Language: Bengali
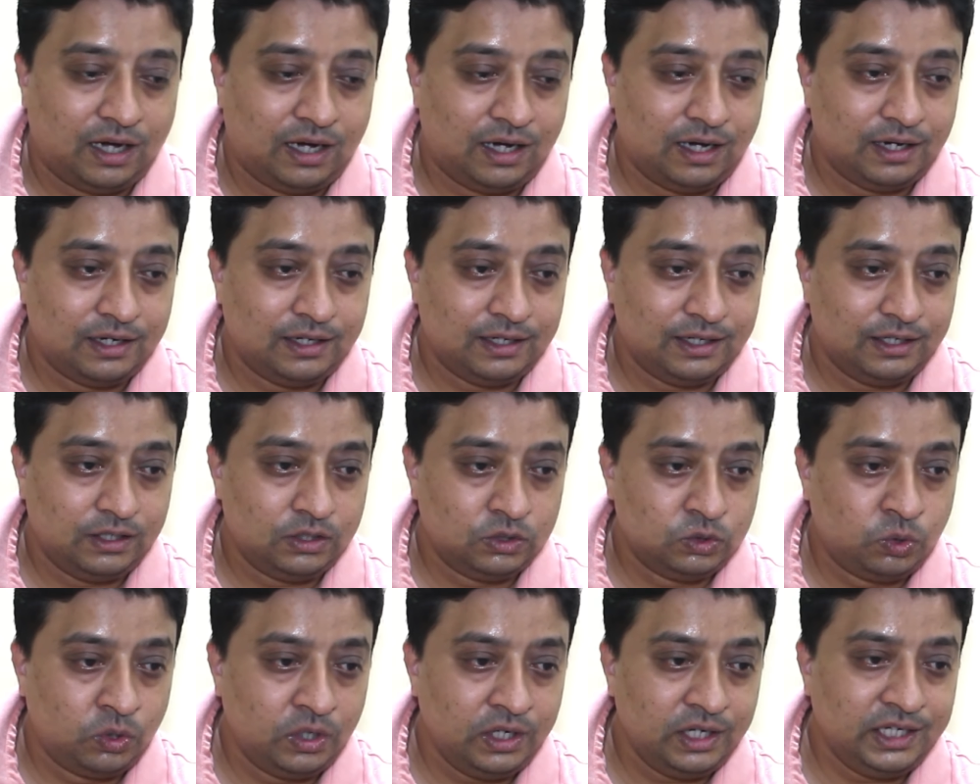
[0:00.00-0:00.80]
আর
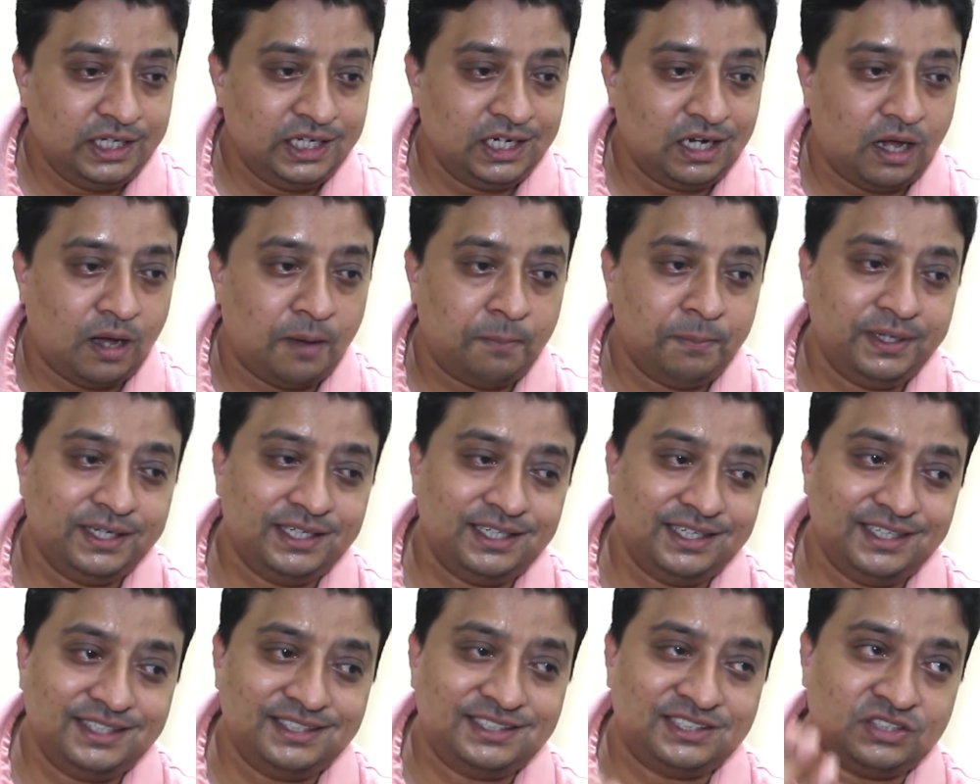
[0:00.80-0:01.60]
ধরে নিন আমি
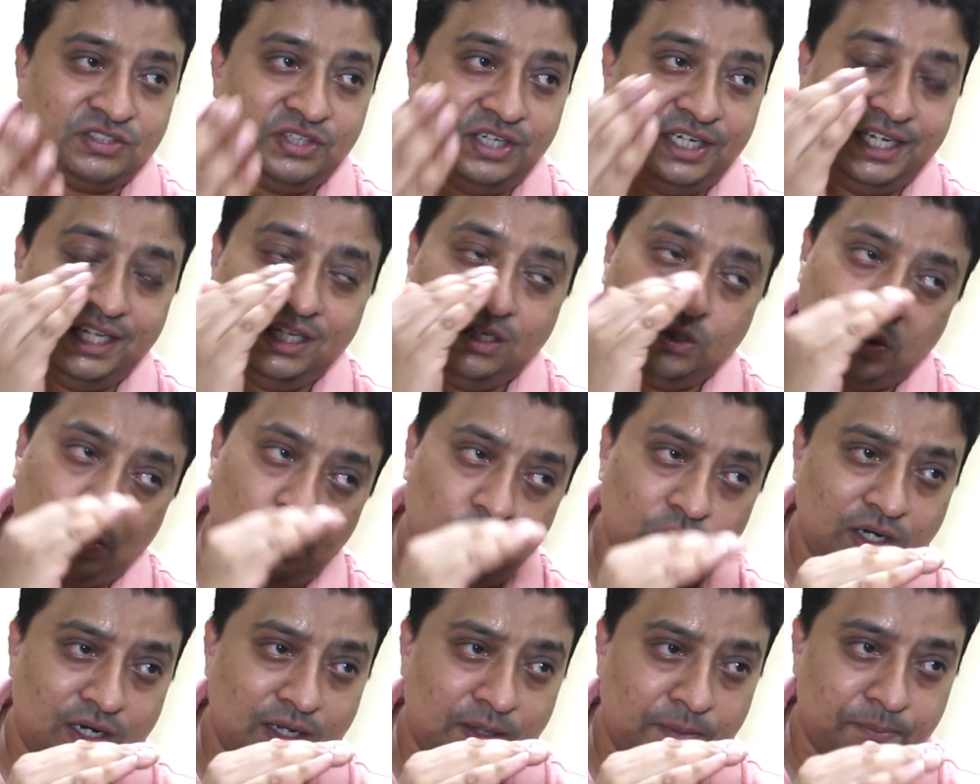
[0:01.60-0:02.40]
এই স্ক্রিনিং
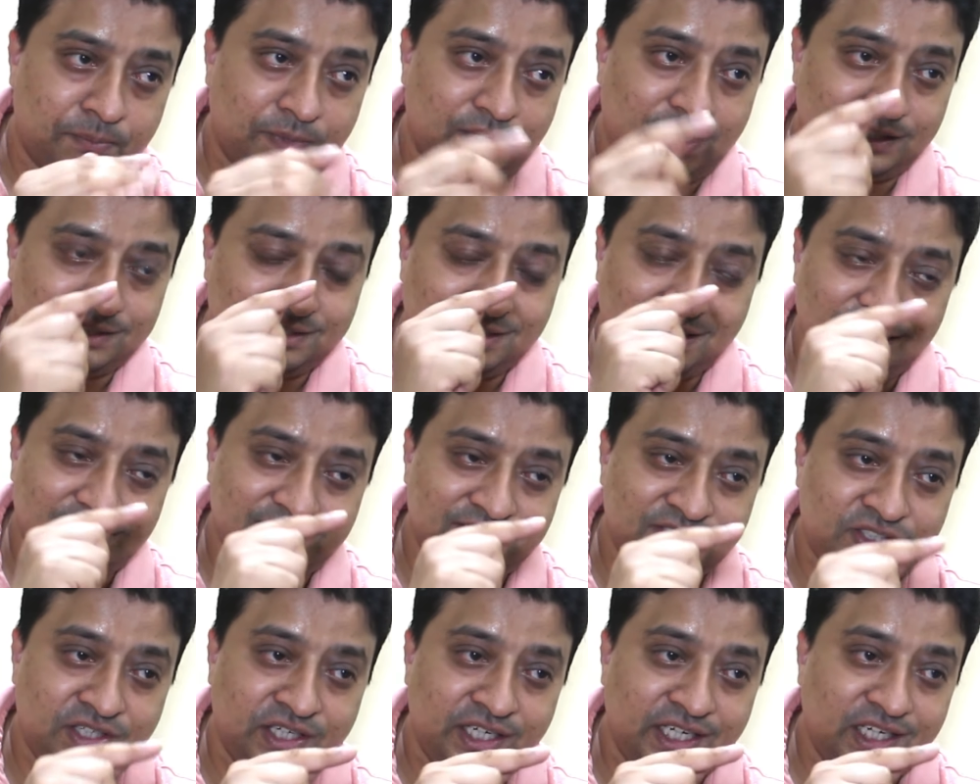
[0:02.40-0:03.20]
করলাম না তাহলে
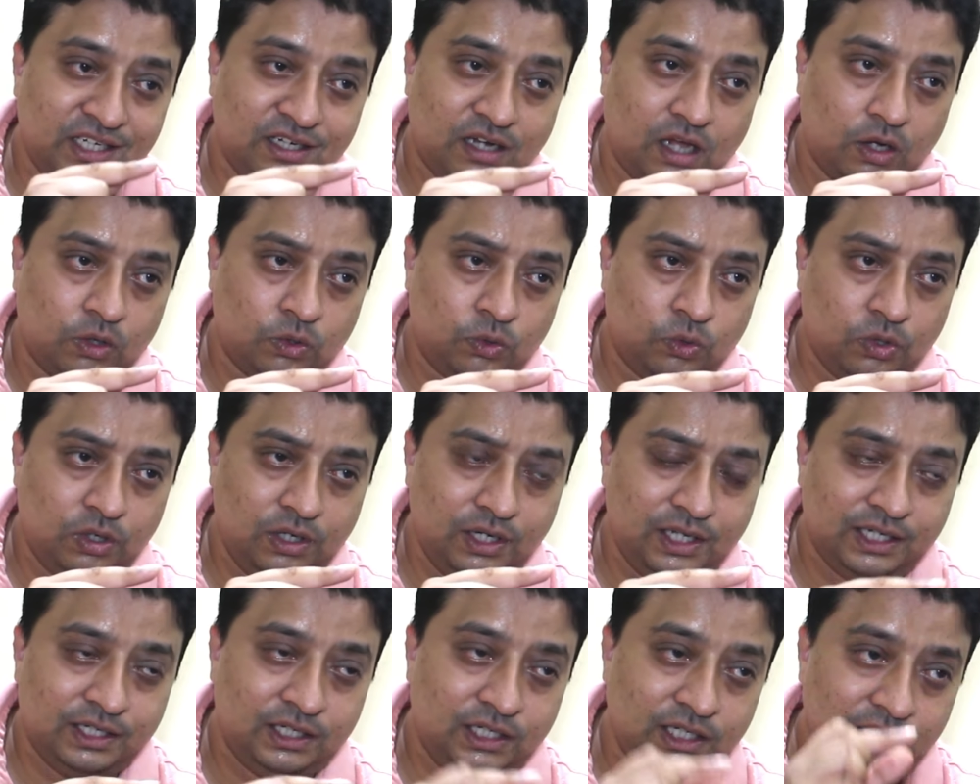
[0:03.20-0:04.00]
স্ক্রিনিং না
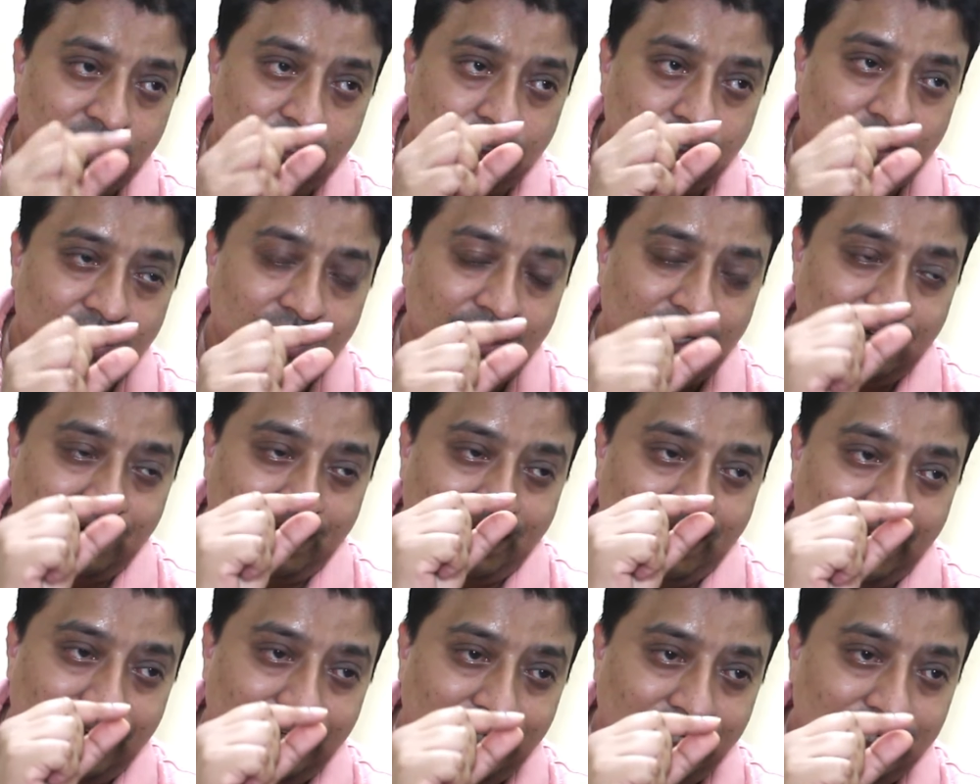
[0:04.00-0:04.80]
করলে কি
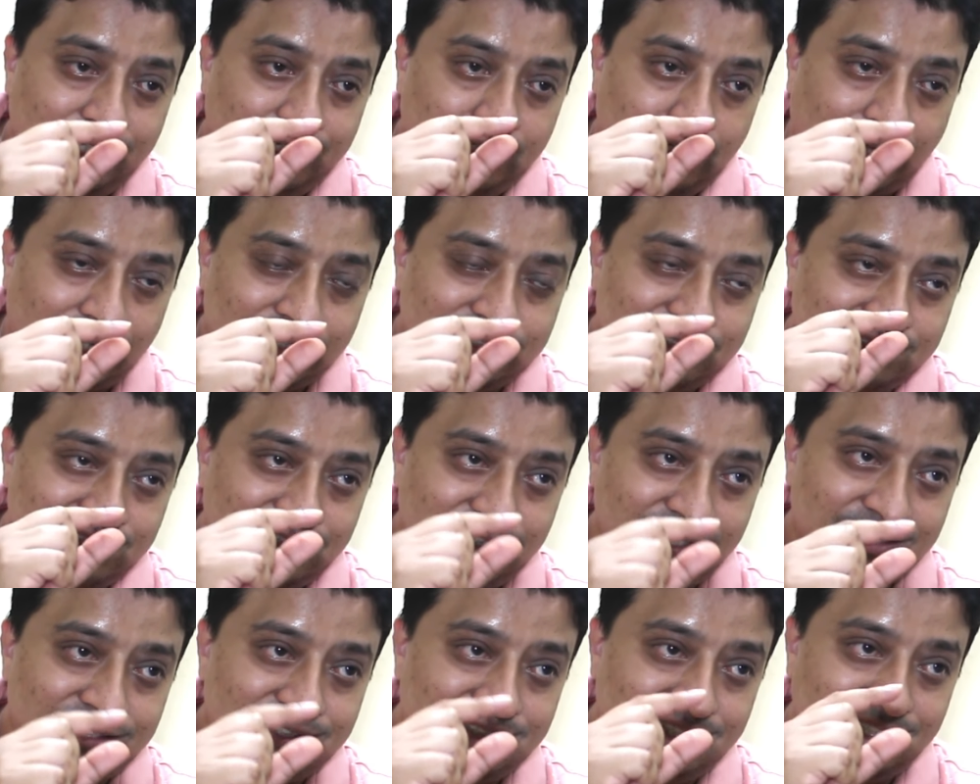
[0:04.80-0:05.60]
এই
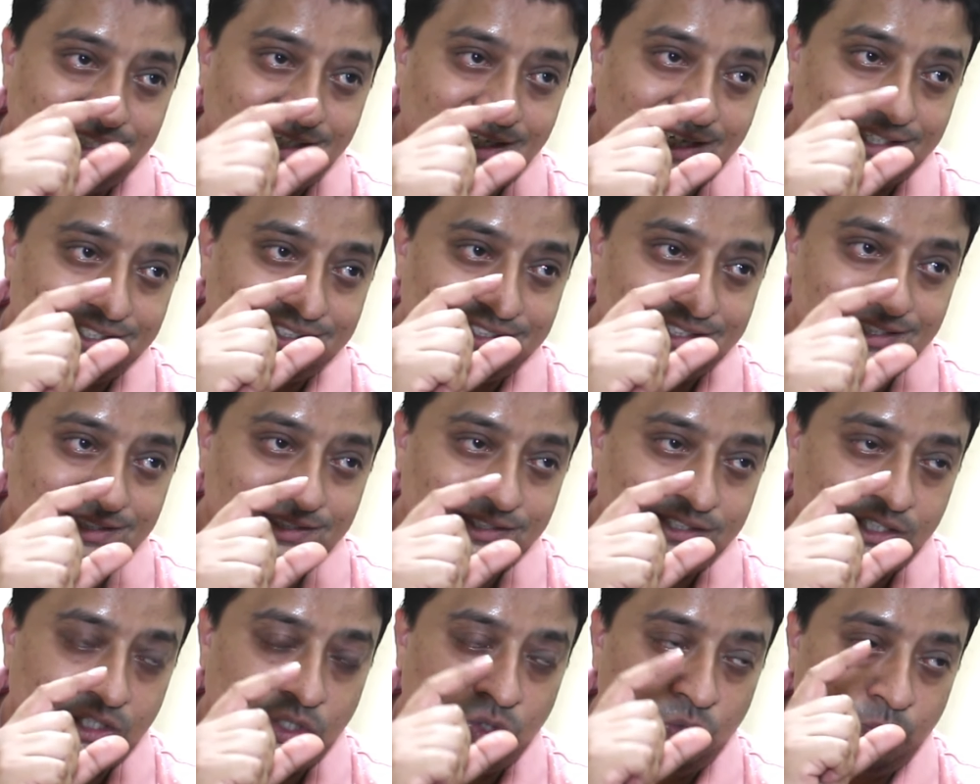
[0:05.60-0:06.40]
আস্তে আস্তে এটা আস্তে
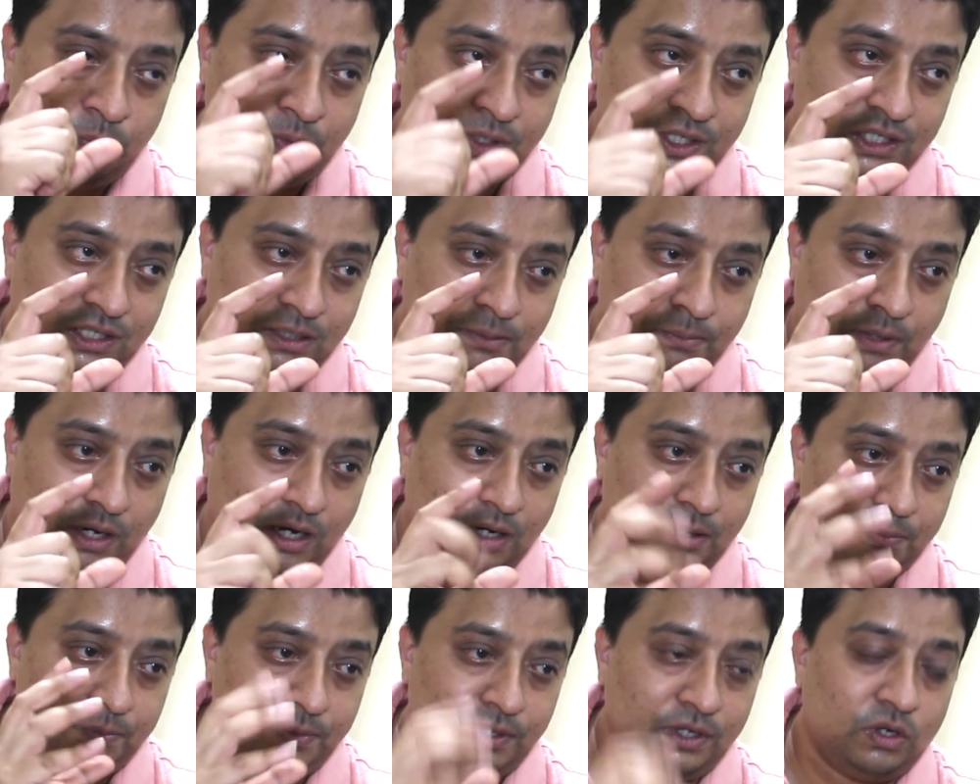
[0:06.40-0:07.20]
আস্তে টিউমারটা
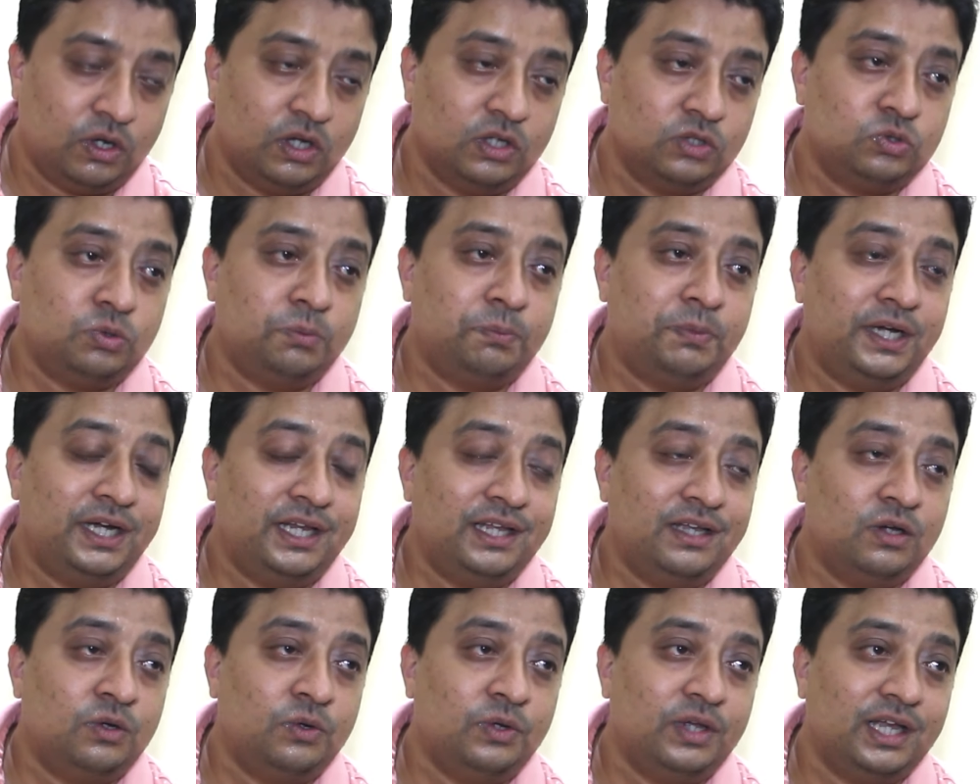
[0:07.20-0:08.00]
বাড়বে হয়তো
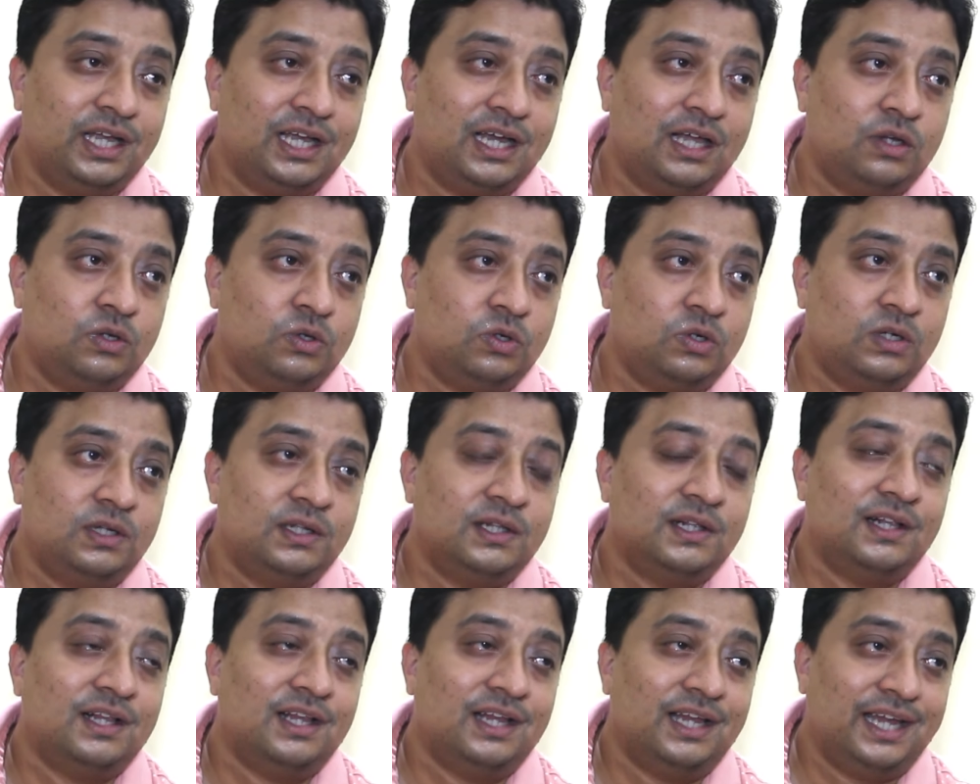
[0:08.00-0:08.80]
বেড়ে হয়ে গেল
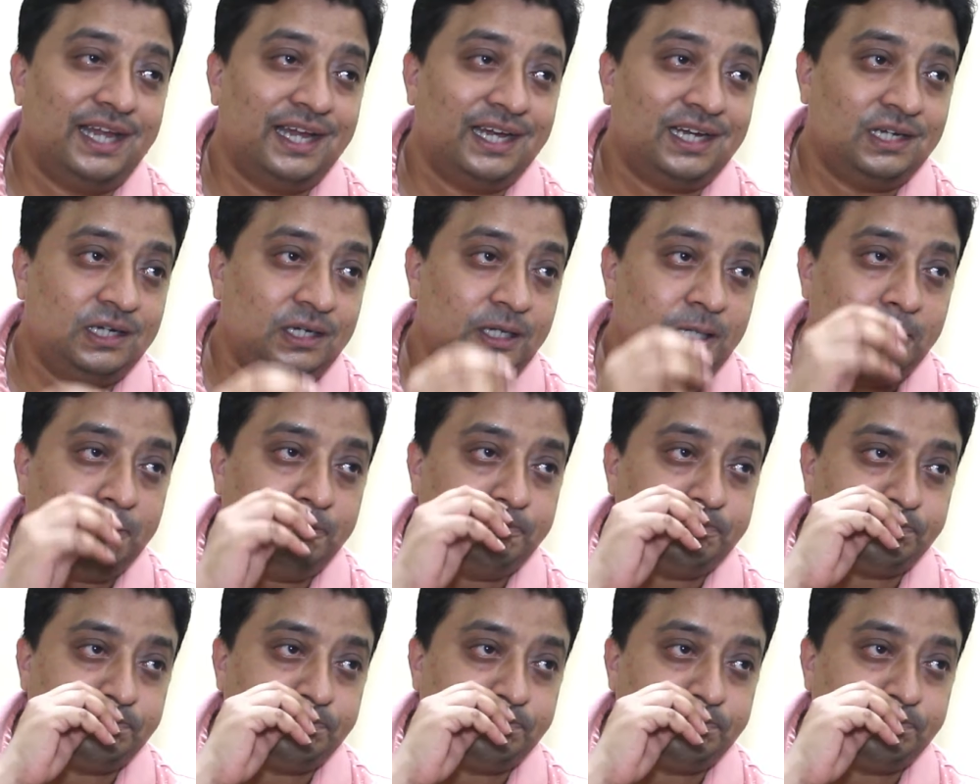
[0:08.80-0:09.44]
একটি